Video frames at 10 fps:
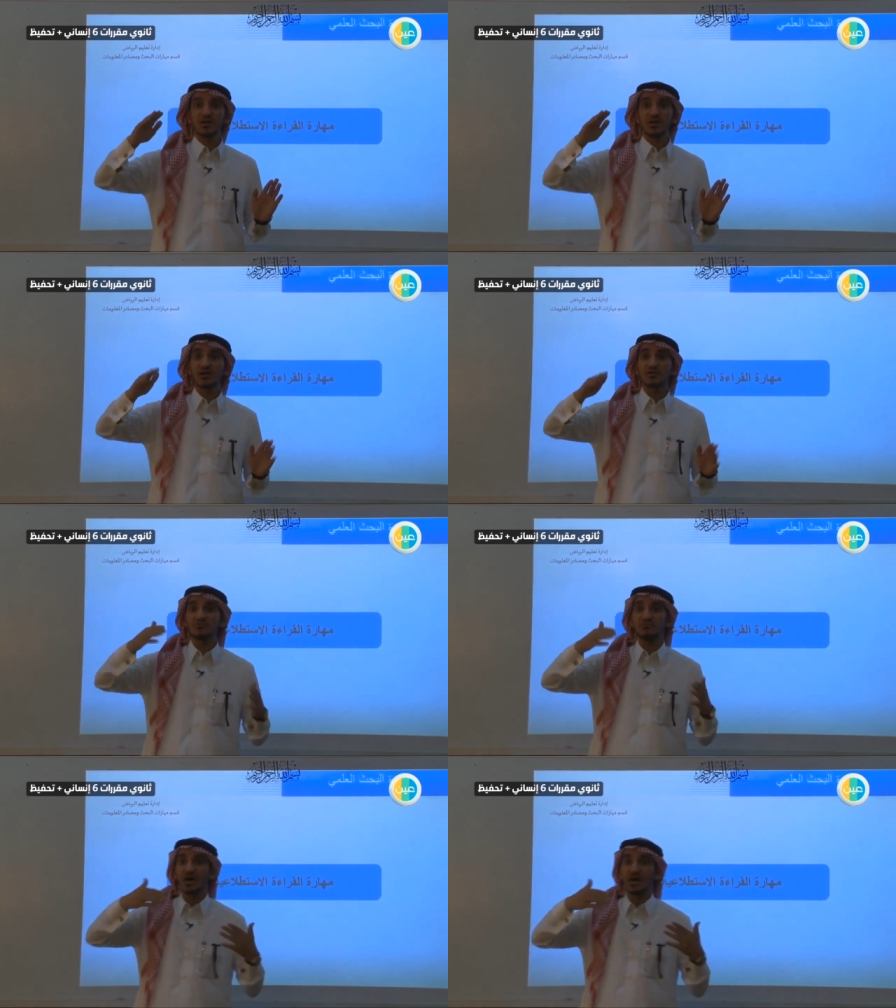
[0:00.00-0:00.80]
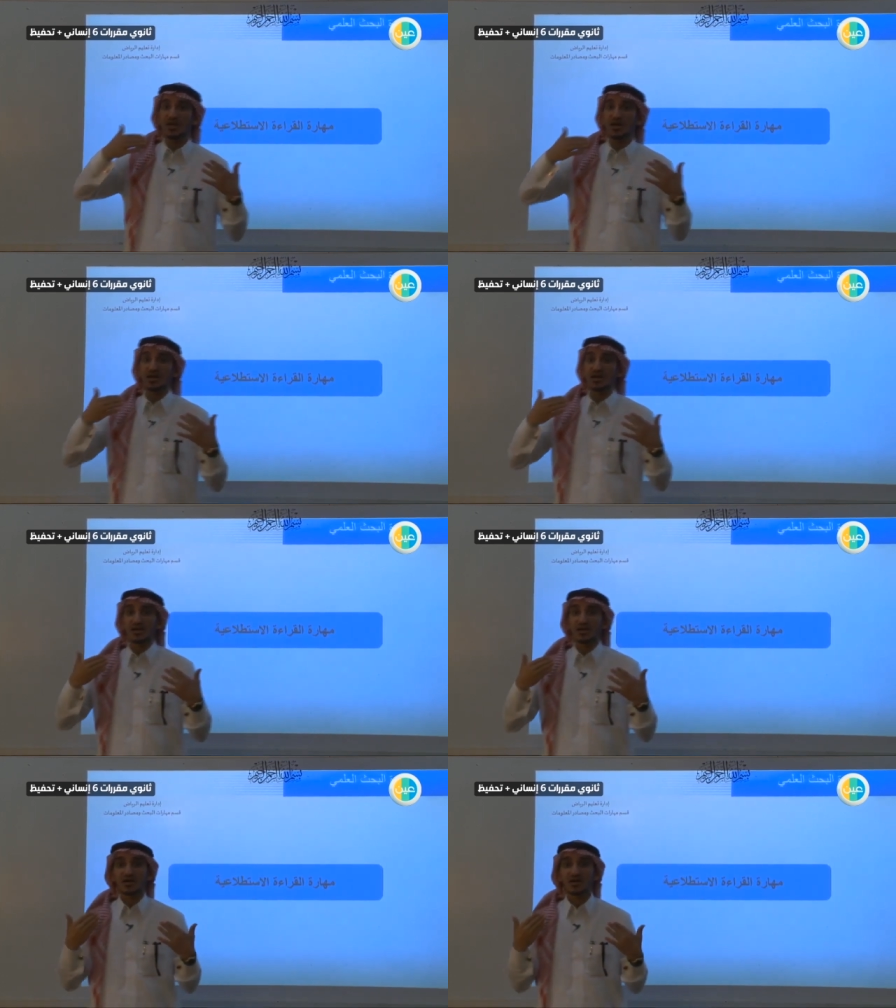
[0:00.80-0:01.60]
يعرف ماذا
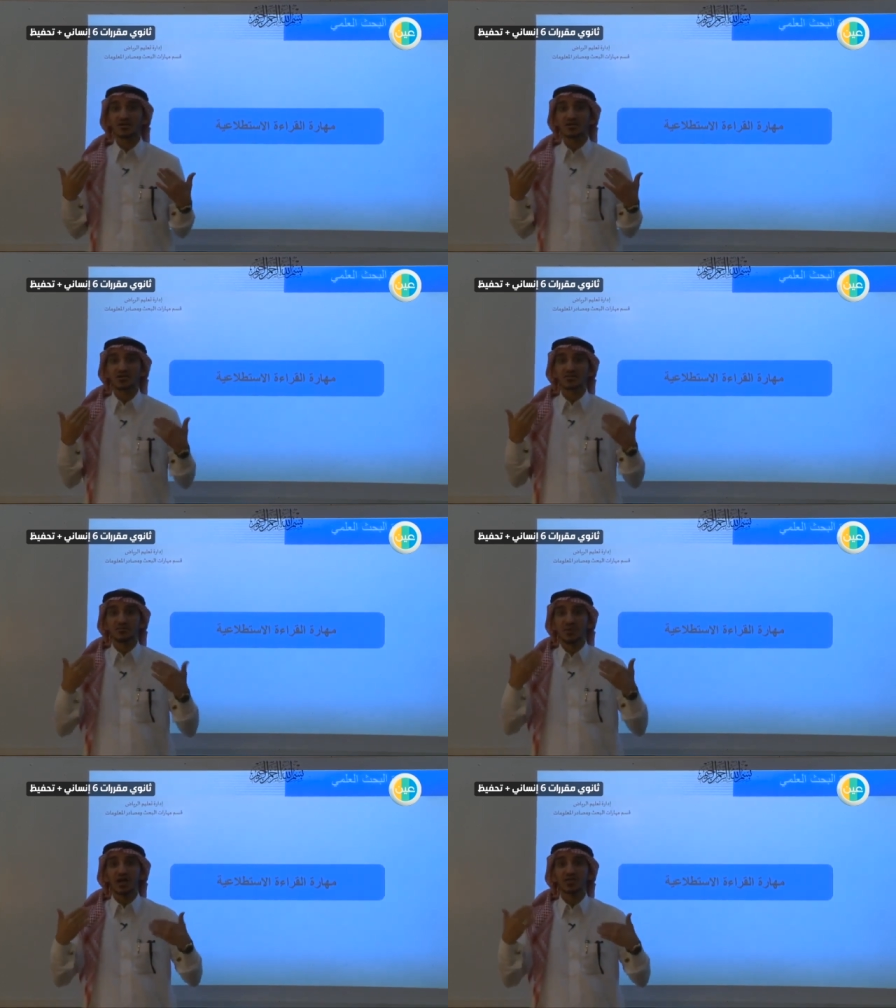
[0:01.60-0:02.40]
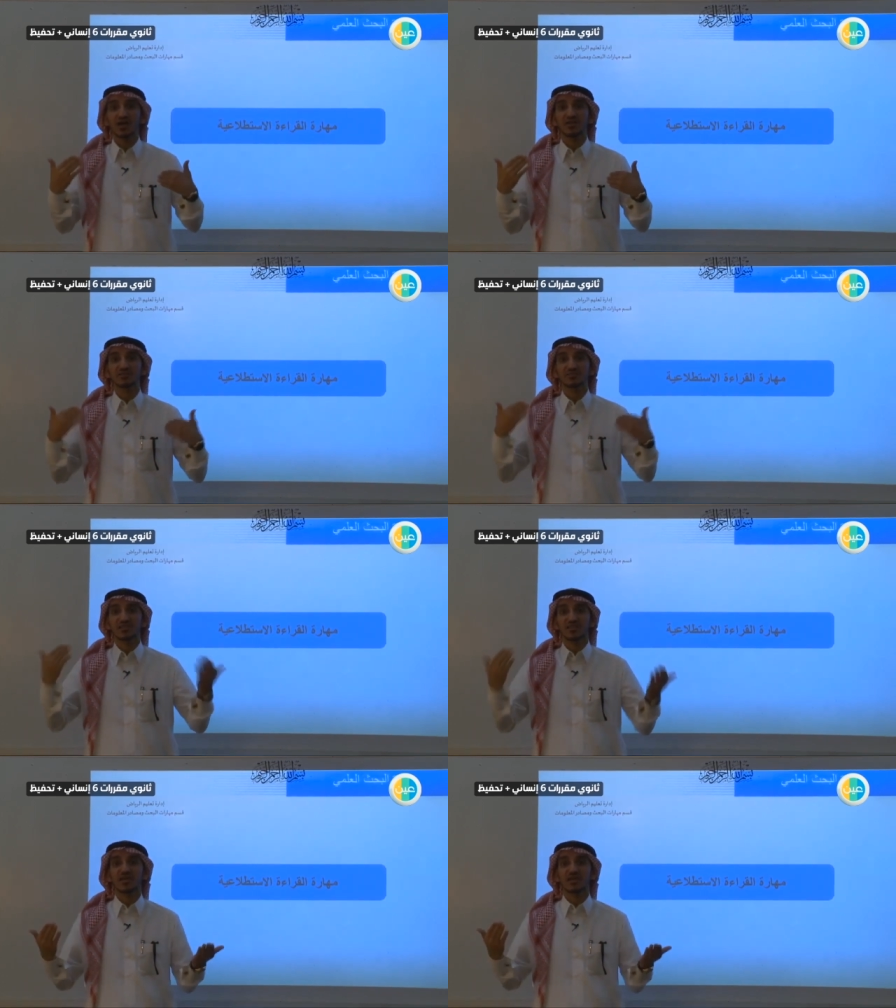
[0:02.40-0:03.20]
آه، يريد الباحث أن يصل
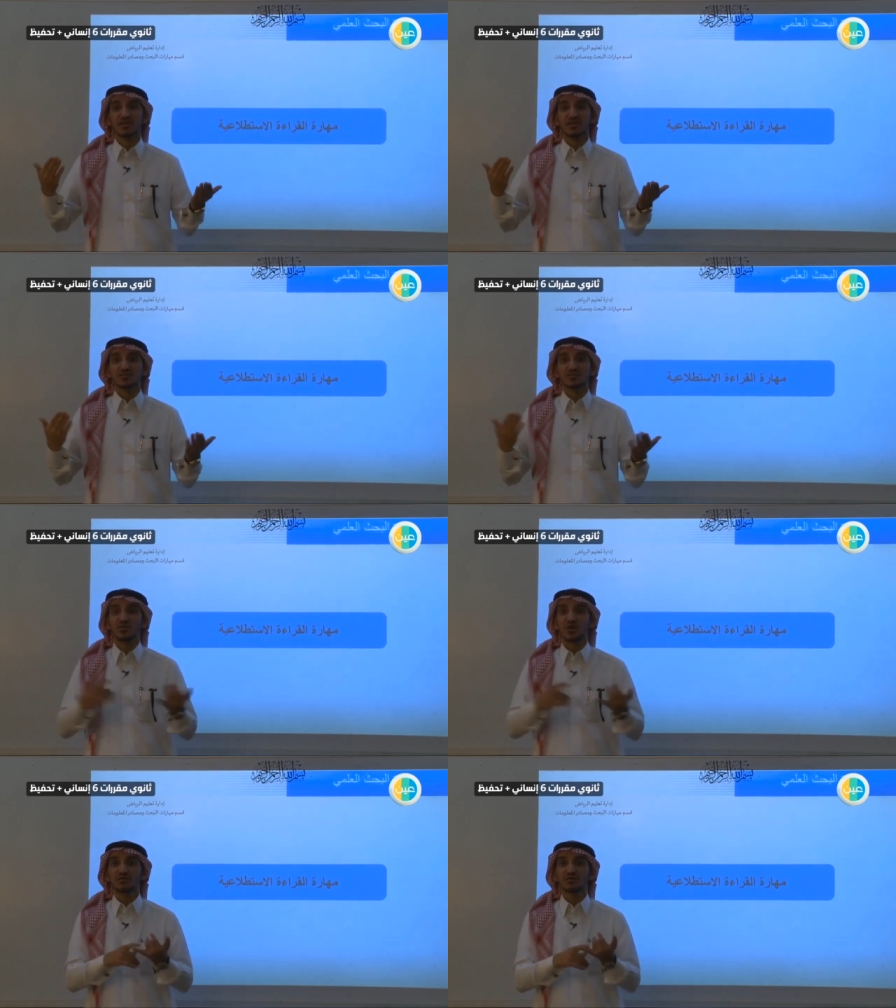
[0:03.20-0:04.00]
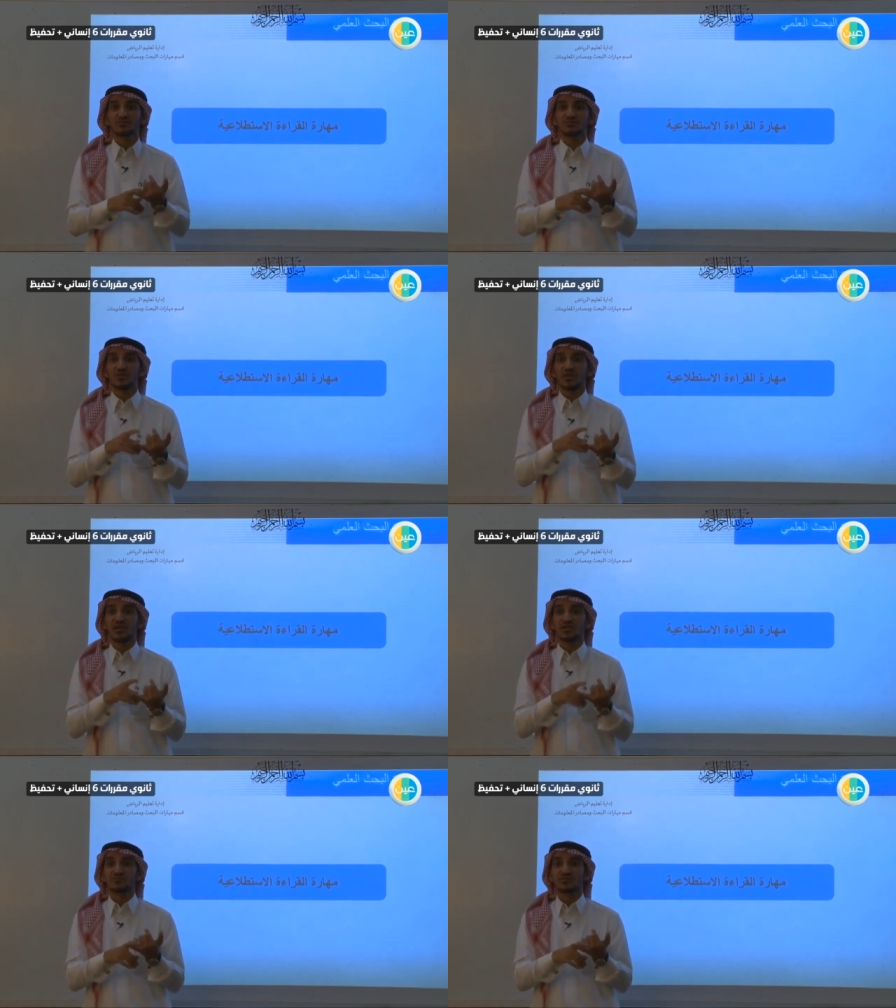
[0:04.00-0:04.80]
إليه سواء أنت في
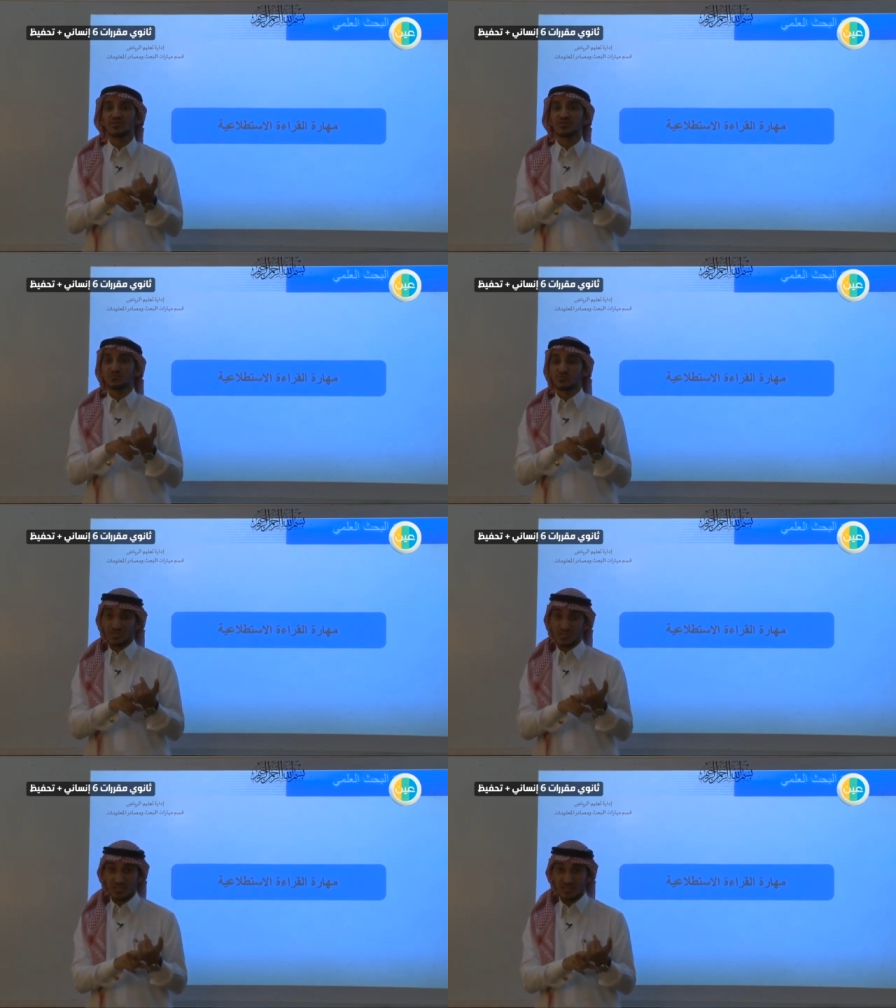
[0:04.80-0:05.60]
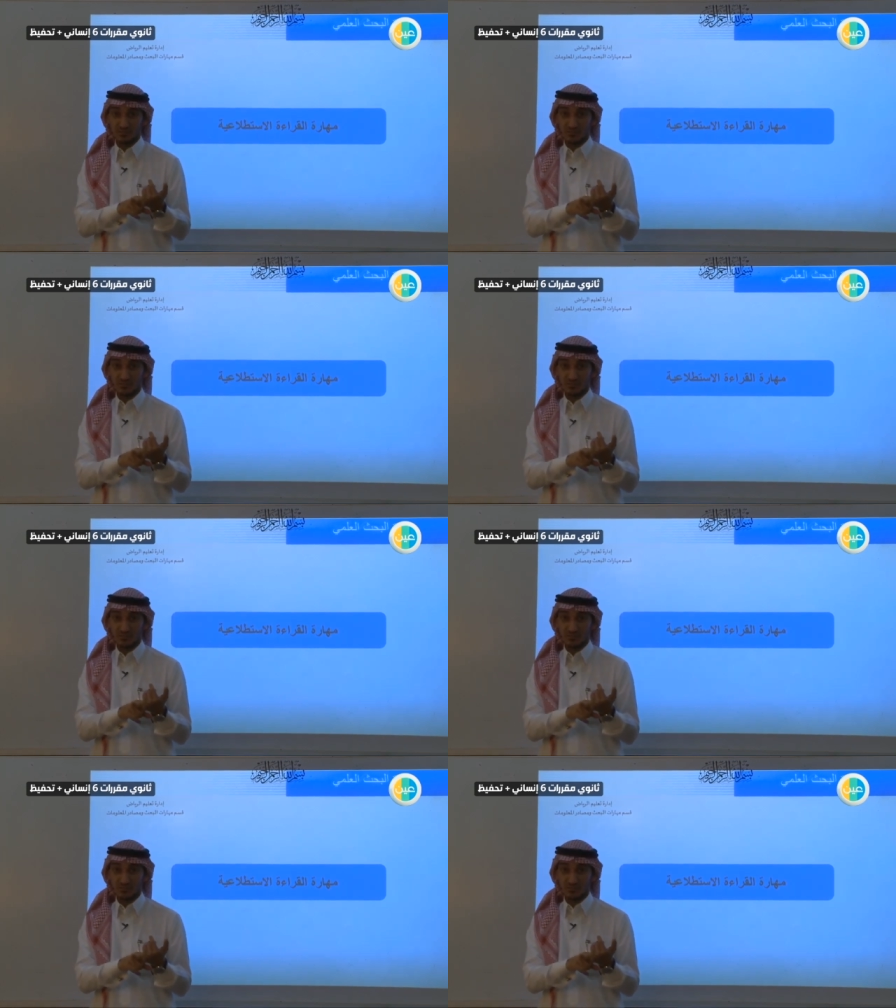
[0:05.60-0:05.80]
حل تحديد مشكلة,